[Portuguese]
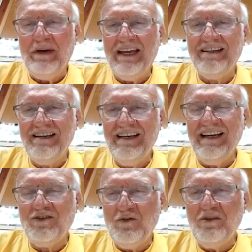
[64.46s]

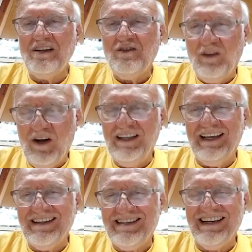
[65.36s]
perdi as unhas
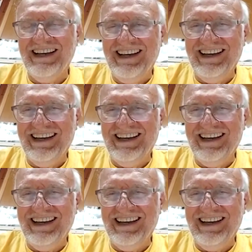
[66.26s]
todas.